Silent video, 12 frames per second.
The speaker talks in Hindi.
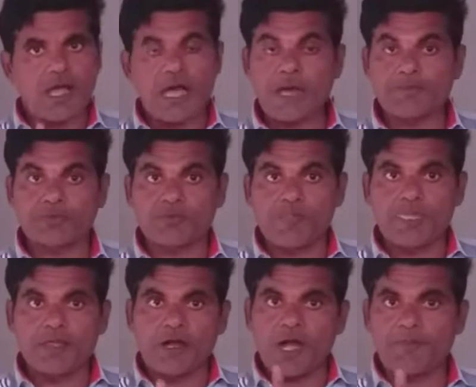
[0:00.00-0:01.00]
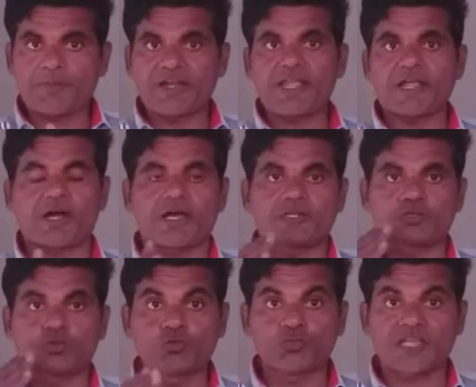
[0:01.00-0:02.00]
आप अपने घर
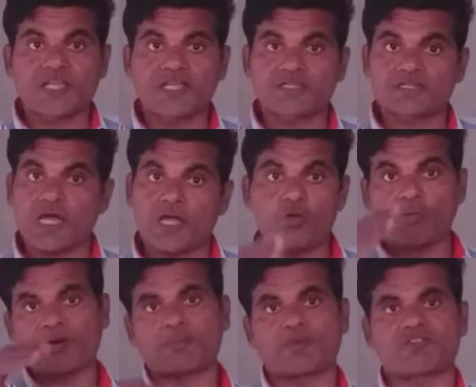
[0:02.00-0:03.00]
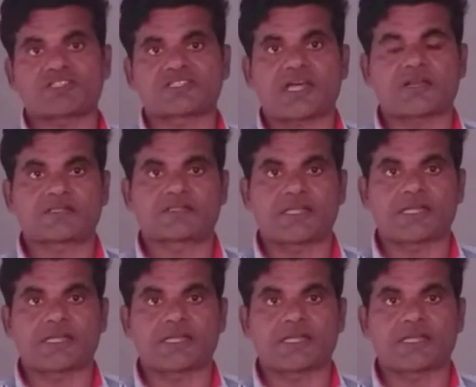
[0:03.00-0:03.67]
दूध की सालों भर व्यवस्था रखते